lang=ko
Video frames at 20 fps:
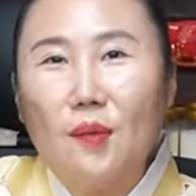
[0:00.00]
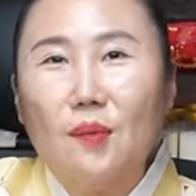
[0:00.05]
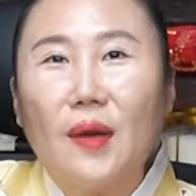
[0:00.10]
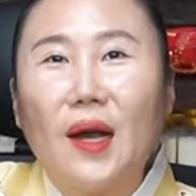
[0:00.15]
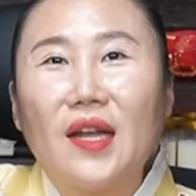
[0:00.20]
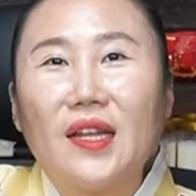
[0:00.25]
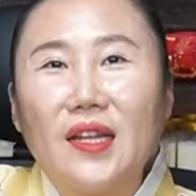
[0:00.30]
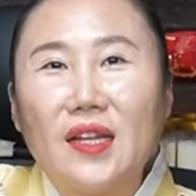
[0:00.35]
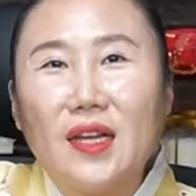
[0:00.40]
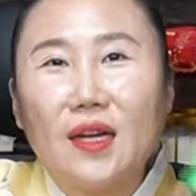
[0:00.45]

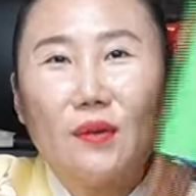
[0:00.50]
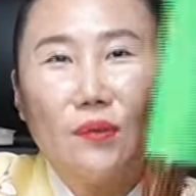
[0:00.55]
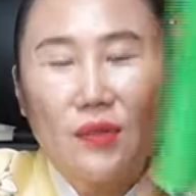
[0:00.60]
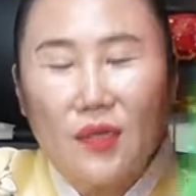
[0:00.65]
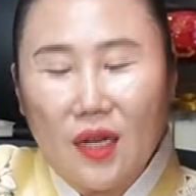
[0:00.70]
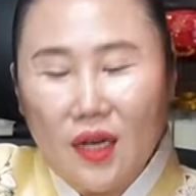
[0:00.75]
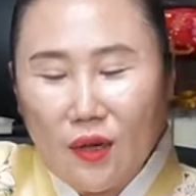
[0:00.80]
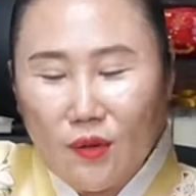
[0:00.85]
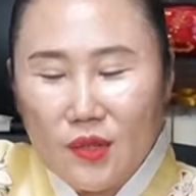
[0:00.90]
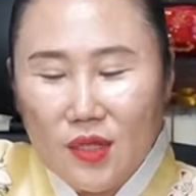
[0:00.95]
말인가
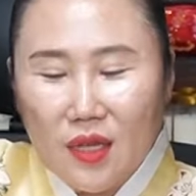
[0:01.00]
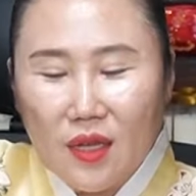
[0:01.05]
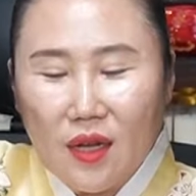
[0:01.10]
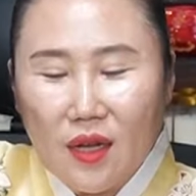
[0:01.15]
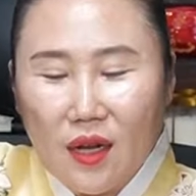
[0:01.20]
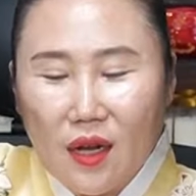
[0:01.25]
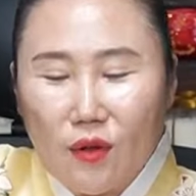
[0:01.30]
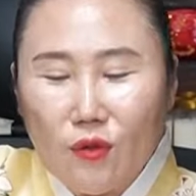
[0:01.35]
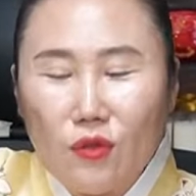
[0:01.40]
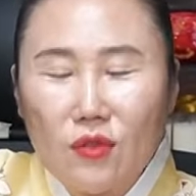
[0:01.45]
보다라고
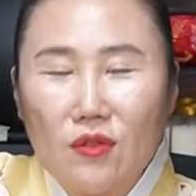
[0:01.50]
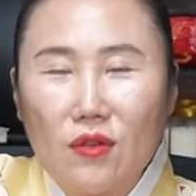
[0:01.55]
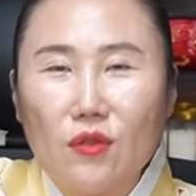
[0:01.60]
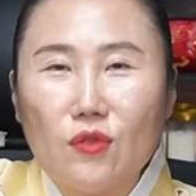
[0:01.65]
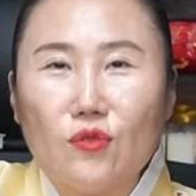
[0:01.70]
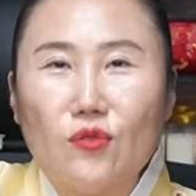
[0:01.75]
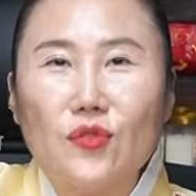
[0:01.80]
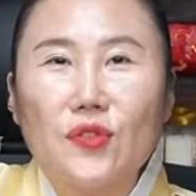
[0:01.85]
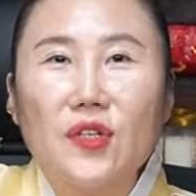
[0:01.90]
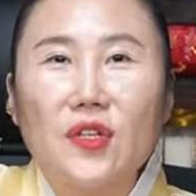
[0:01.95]
생각하고 그걸
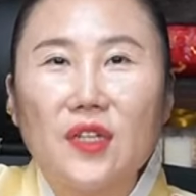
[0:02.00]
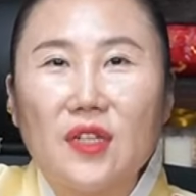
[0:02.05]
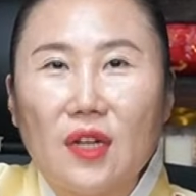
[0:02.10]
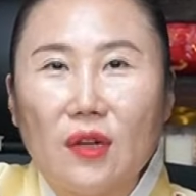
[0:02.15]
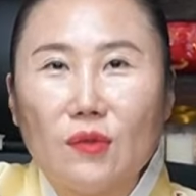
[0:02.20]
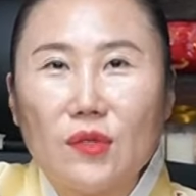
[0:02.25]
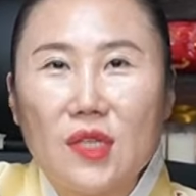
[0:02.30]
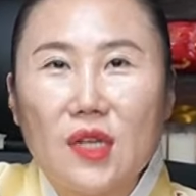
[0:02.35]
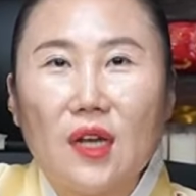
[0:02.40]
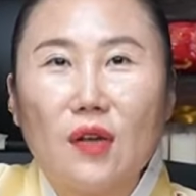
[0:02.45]

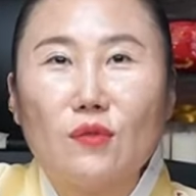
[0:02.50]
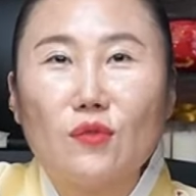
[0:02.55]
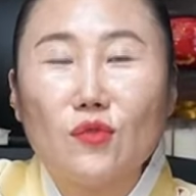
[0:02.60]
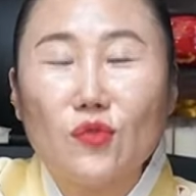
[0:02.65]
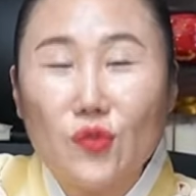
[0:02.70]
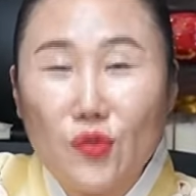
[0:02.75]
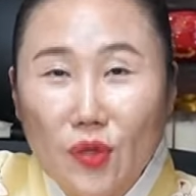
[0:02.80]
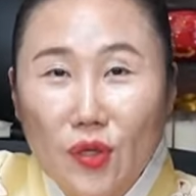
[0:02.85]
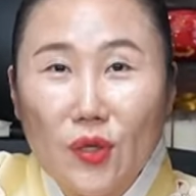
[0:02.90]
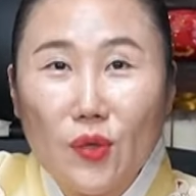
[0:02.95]
구설이라고 생각하면
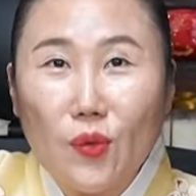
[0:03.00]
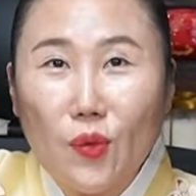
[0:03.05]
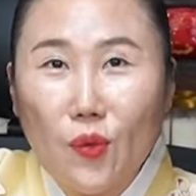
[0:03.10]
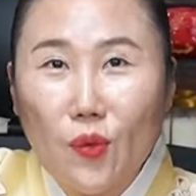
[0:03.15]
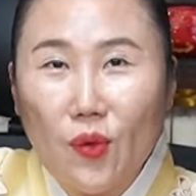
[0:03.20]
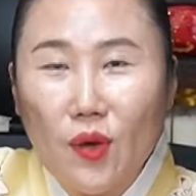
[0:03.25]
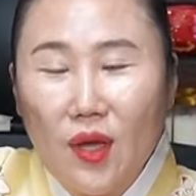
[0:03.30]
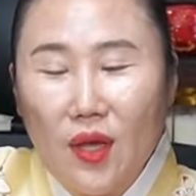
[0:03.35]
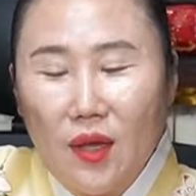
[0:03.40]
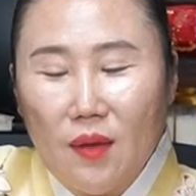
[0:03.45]

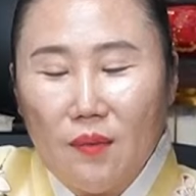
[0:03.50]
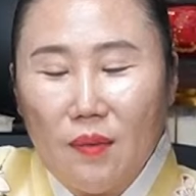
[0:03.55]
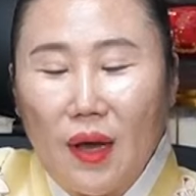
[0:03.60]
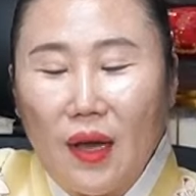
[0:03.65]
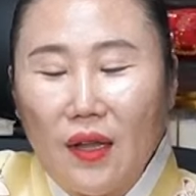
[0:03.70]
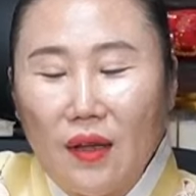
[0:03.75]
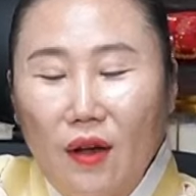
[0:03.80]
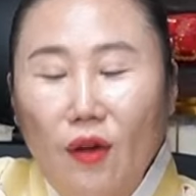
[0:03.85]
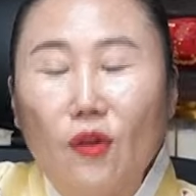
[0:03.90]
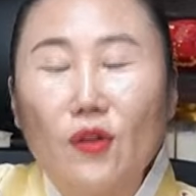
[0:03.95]
구설이고
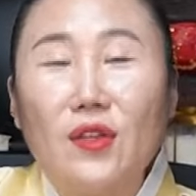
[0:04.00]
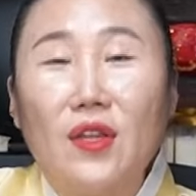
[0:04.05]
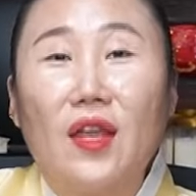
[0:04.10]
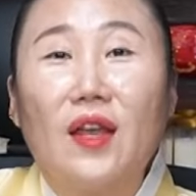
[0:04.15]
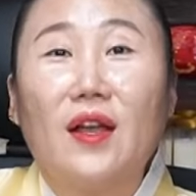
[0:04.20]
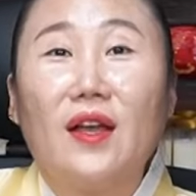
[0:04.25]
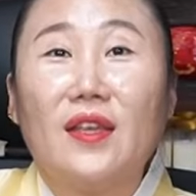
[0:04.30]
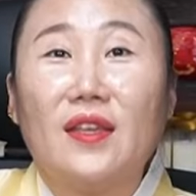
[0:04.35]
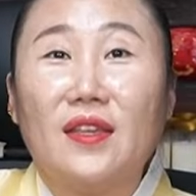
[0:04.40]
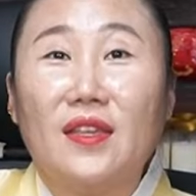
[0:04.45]
말, 어
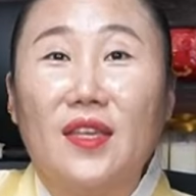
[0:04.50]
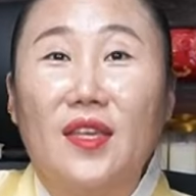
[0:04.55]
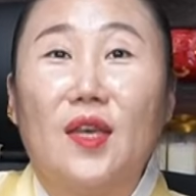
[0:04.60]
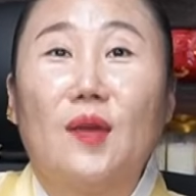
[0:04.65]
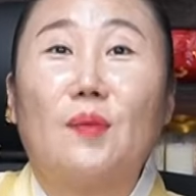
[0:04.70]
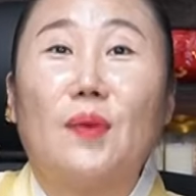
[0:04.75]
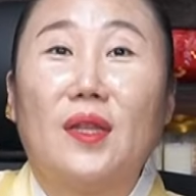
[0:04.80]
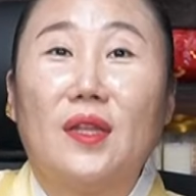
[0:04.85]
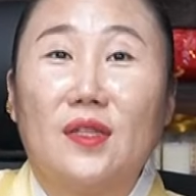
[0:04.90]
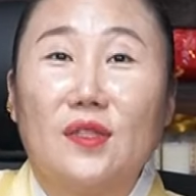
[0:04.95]
내가 인기가
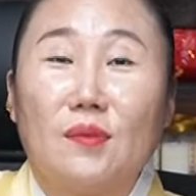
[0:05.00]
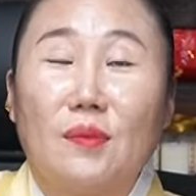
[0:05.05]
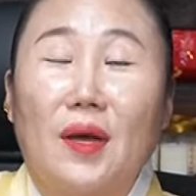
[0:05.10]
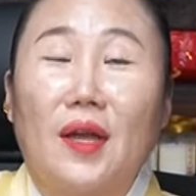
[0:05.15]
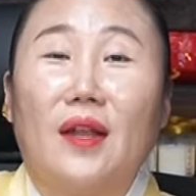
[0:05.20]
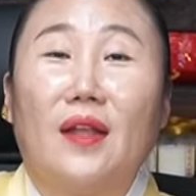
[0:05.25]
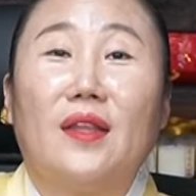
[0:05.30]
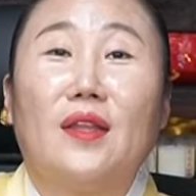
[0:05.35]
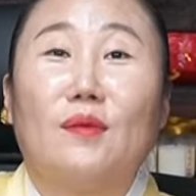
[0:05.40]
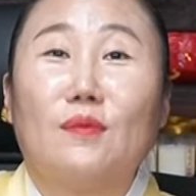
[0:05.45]
많아서
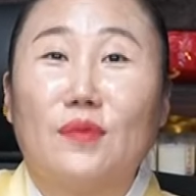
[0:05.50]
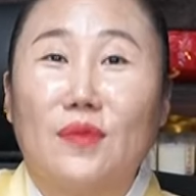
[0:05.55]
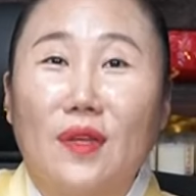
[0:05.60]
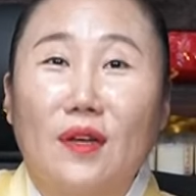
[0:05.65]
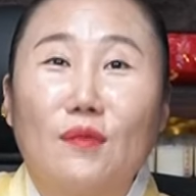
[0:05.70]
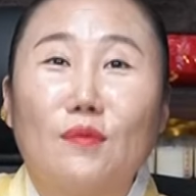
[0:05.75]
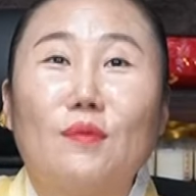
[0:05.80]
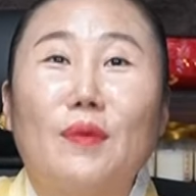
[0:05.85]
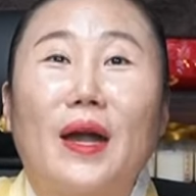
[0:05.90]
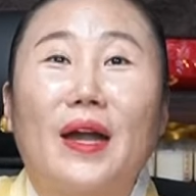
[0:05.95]
말하나 보다
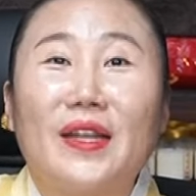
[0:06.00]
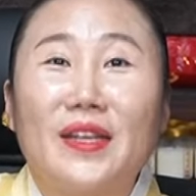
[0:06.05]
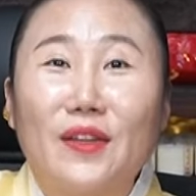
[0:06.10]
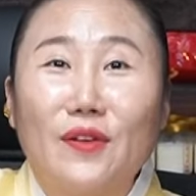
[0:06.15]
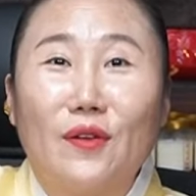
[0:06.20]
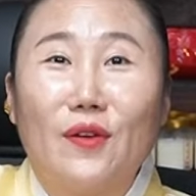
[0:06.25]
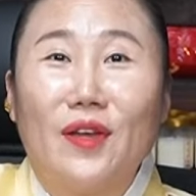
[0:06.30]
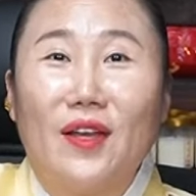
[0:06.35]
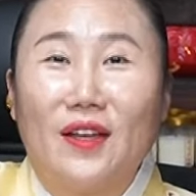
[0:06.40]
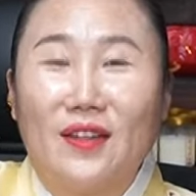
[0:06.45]
그럼 말인
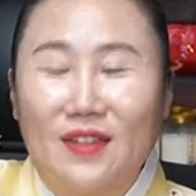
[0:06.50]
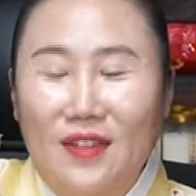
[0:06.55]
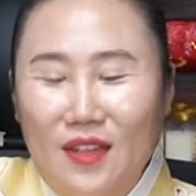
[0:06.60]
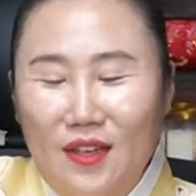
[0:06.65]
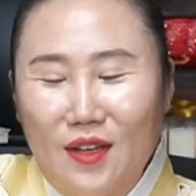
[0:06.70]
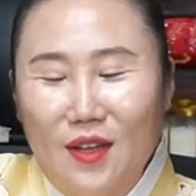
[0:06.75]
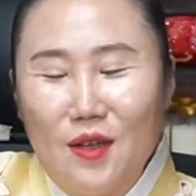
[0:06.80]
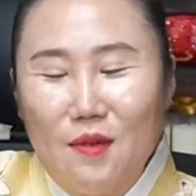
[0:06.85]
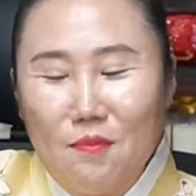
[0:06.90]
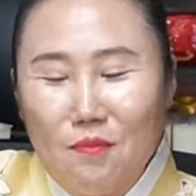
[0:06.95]
거야 그러니까
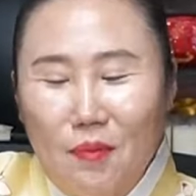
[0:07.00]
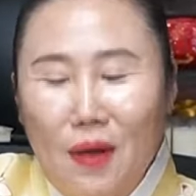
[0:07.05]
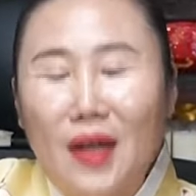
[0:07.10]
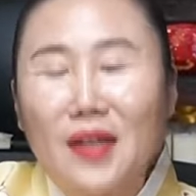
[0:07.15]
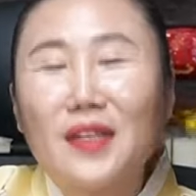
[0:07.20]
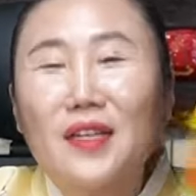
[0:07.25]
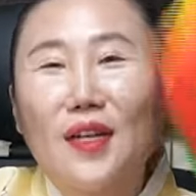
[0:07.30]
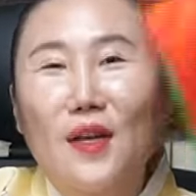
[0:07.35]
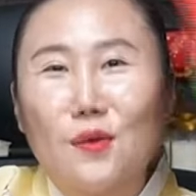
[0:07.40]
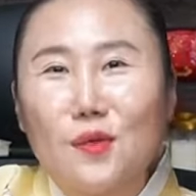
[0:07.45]

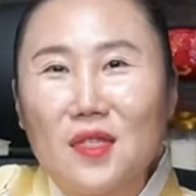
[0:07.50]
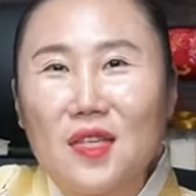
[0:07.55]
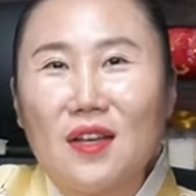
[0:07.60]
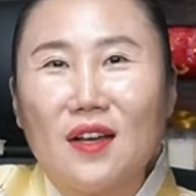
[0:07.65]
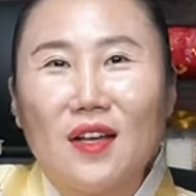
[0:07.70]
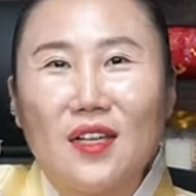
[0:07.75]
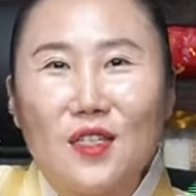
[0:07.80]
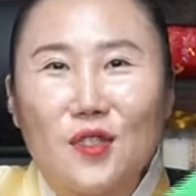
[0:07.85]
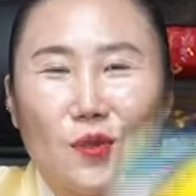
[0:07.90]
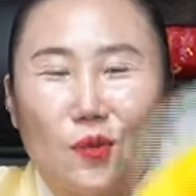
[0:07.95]
말이라고
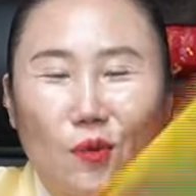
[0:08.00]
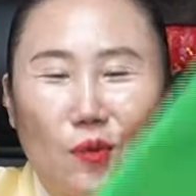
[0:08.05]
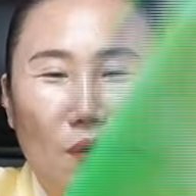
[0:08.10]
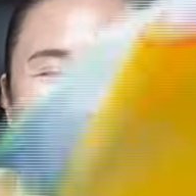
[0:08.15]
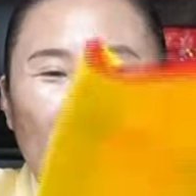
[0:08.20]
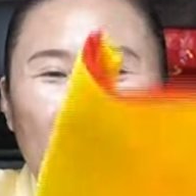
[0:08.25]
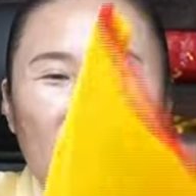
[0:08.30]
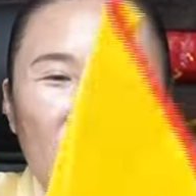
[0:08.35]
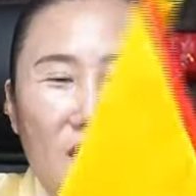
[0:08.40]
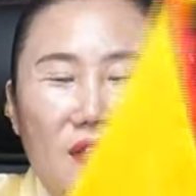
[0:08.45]

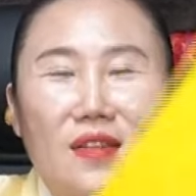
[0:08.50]
생각하시고